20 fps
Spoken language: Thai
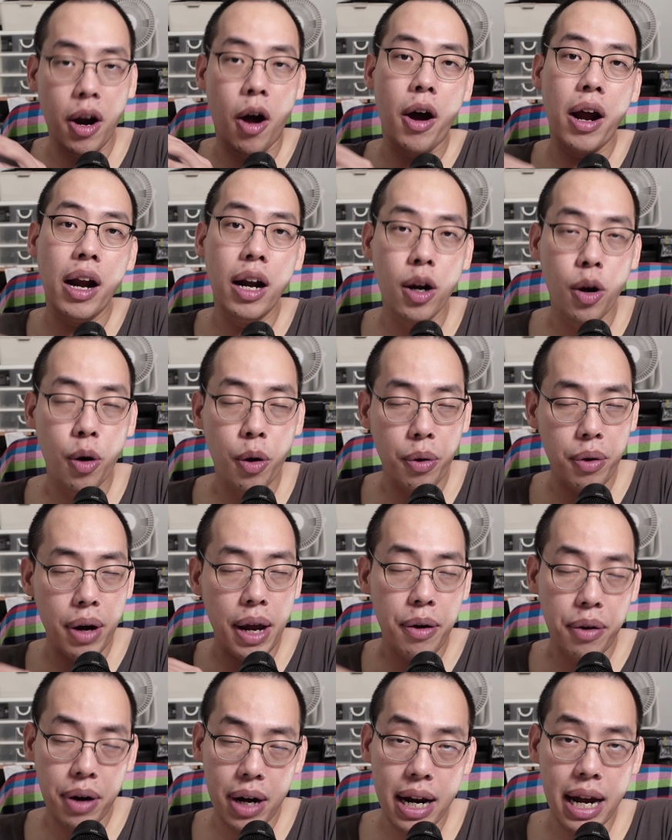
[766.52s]
น้อยลง
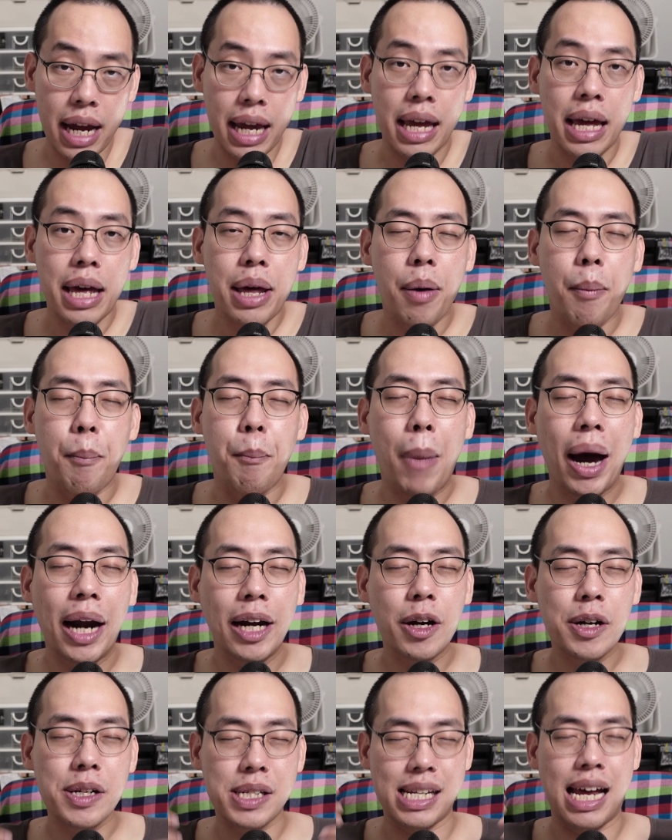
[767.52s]
เรื่อยๆมัน
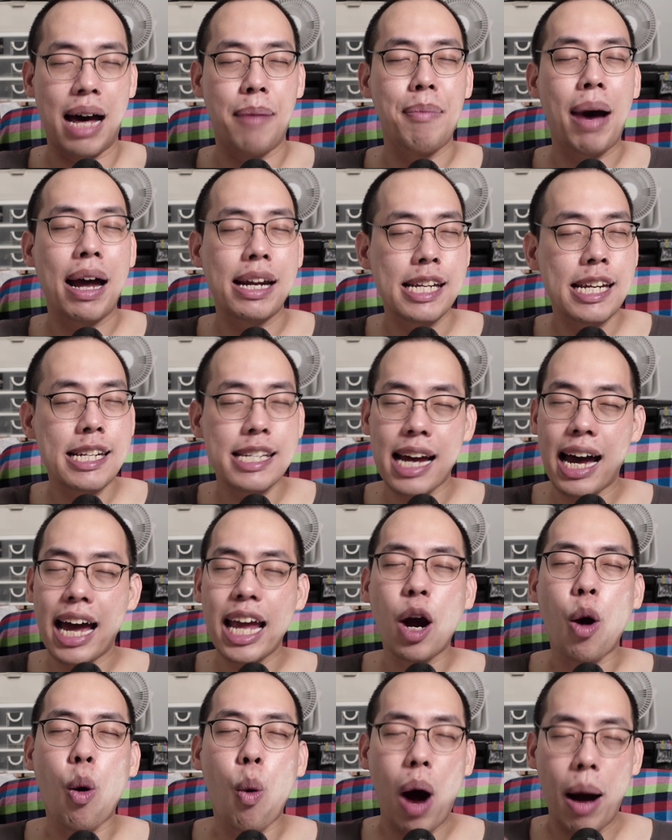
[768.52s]
ก็สามารถที่จะให้
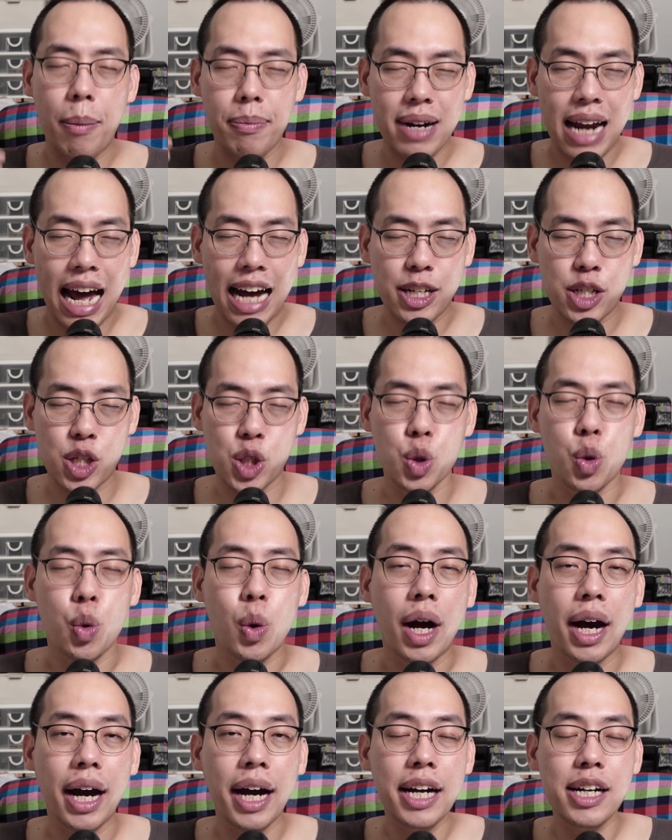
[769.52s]
ความดังสูง
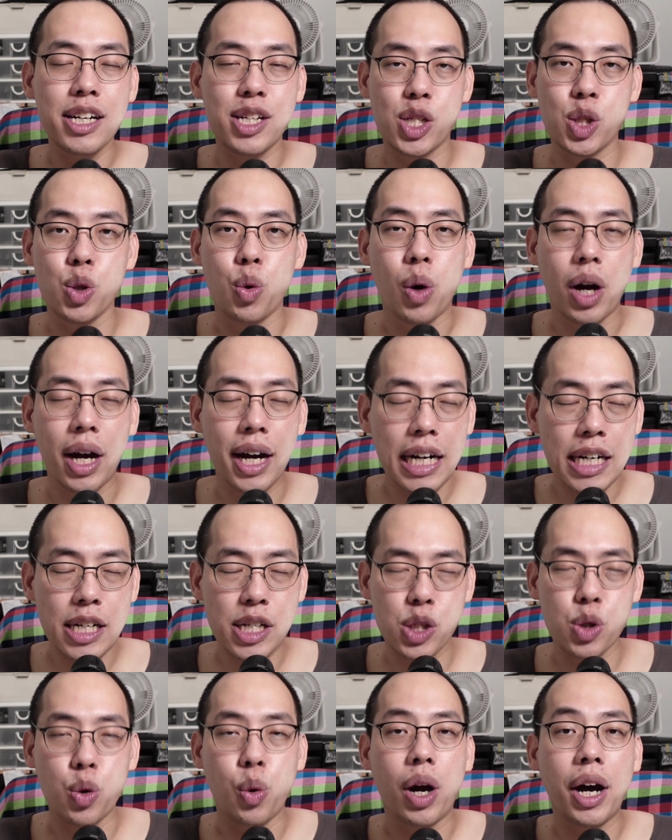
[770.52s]
ขึ้นสูงขึ้น
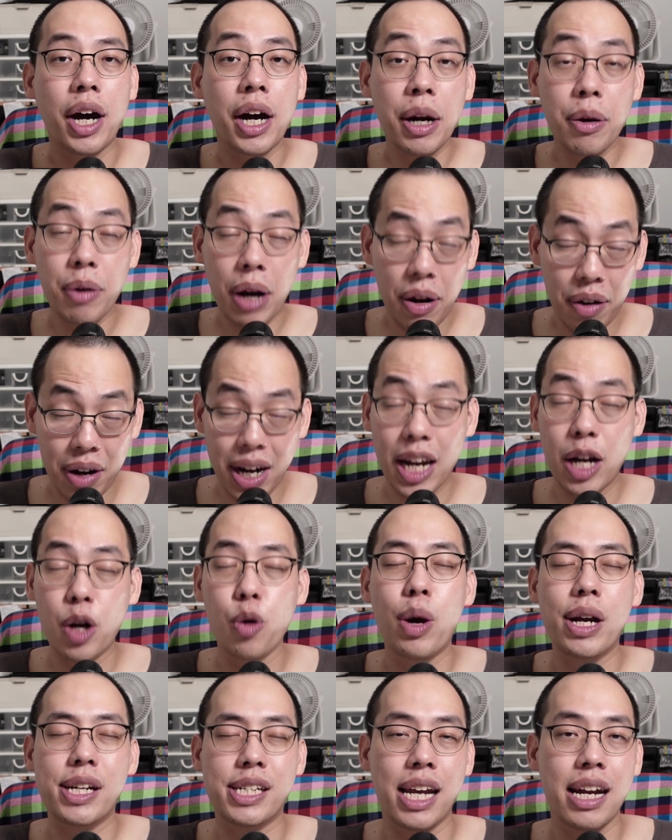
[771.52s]
สูงขึ้นเรื่อยๆ
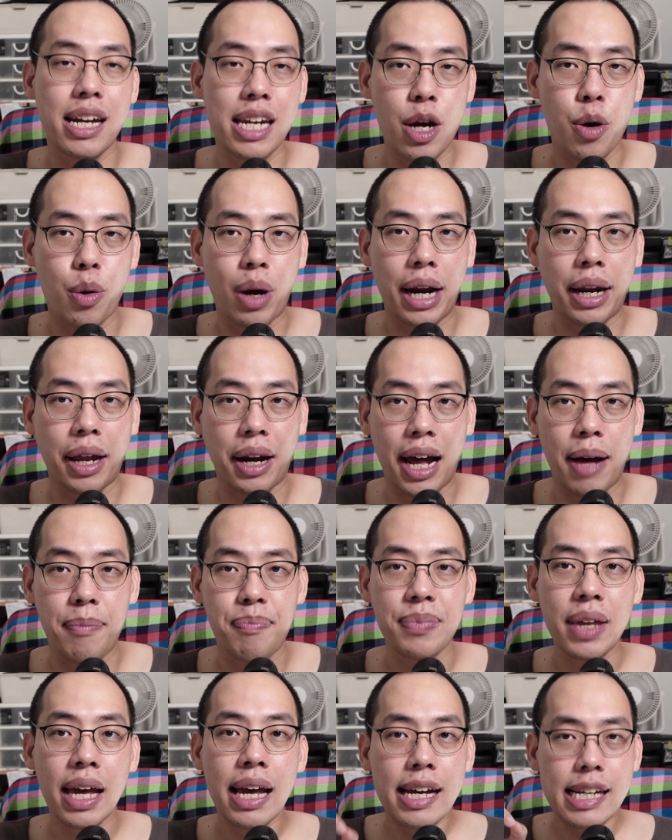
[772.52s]
ด้วยเช่นเดียวกันครับ
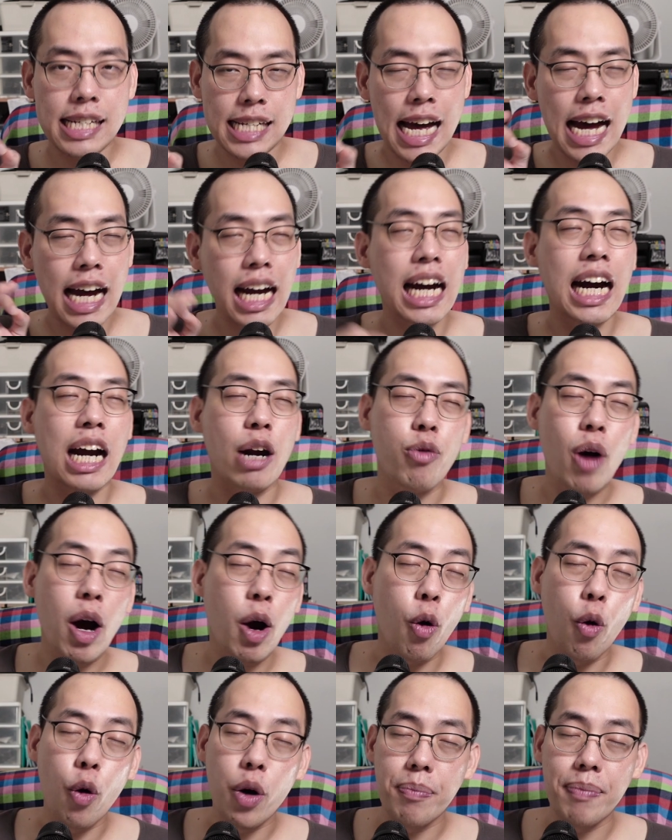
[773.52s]
ถ้าเกิดว่า
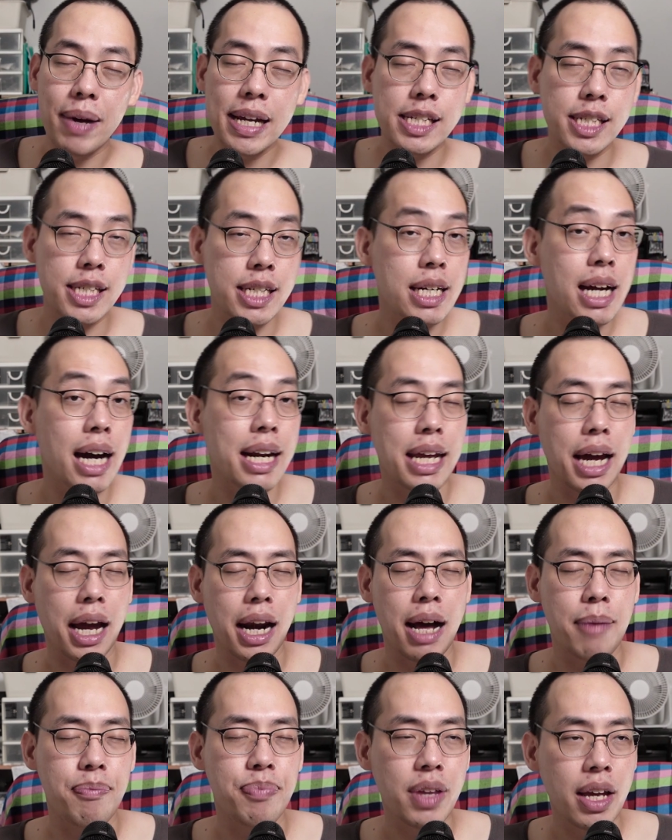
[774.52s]
คุณไม่เชื่อเนี่ยค
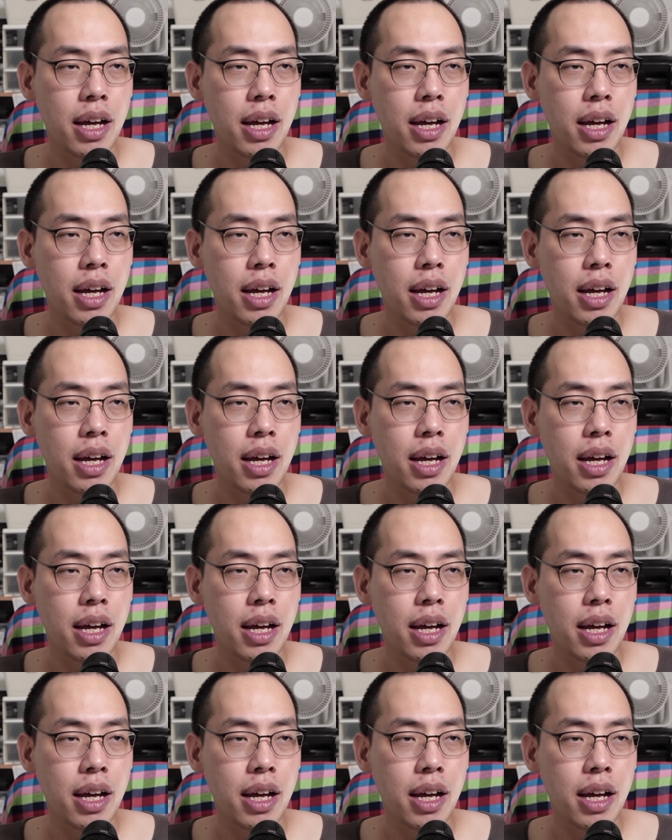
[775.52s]
รับ